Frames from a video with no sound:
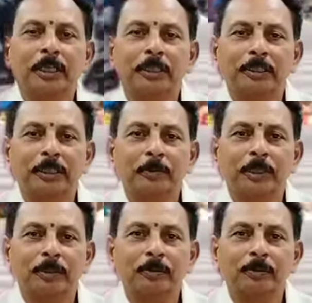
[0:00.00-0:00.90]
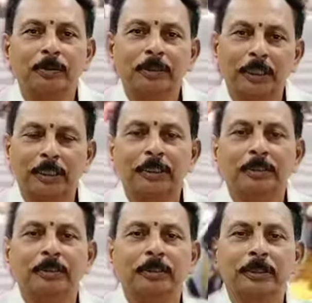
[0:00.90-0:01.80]
గృహిణులు తమ తమ
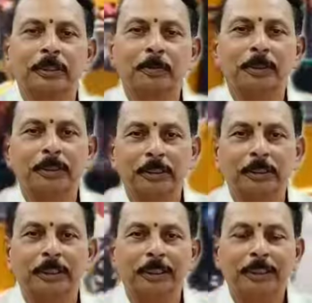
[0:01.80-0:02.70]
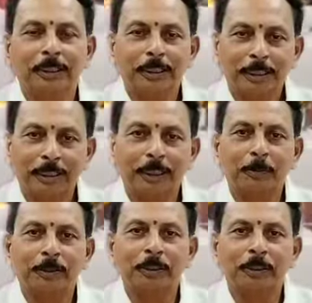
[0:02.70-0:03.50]
వంటగదుల్లో ఎండల వేడితో అల్లాడిపోతూ